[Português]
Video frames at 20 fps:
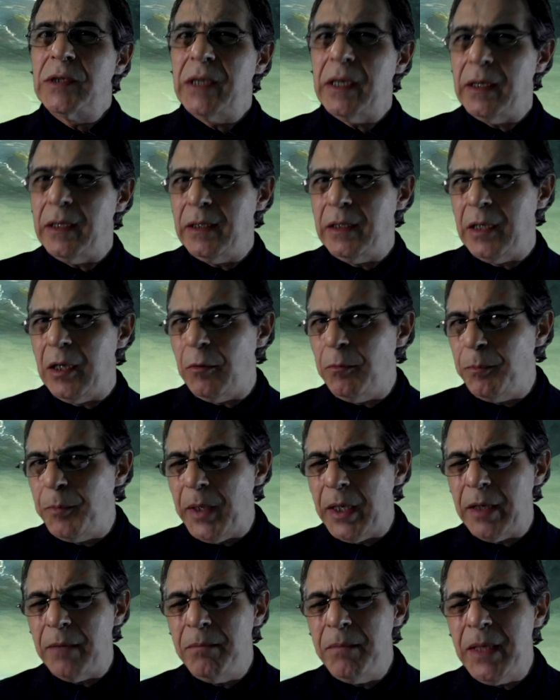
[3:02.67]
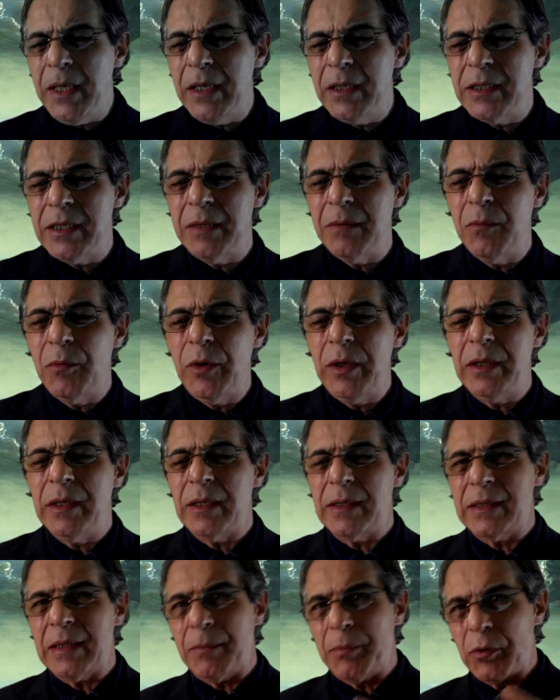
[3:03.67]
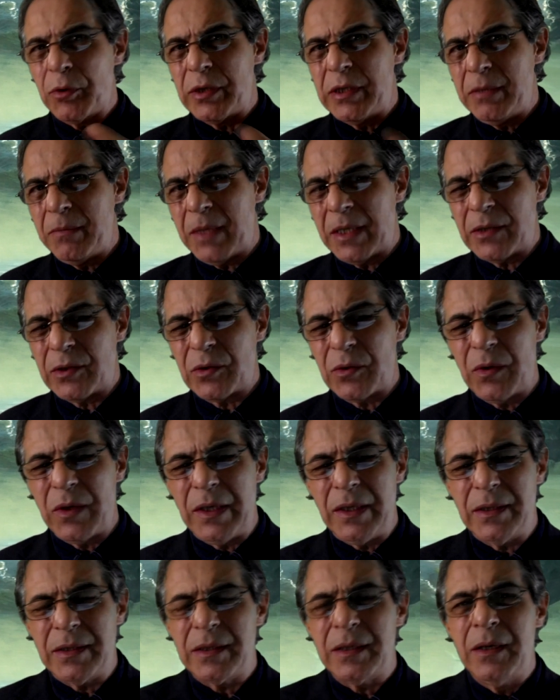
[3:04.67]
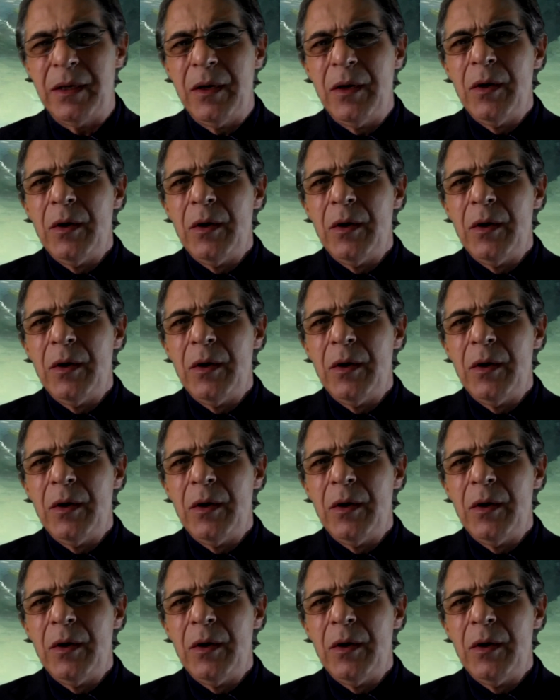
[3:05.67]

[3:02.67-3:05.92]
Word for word: que ele não permite muitas aproximações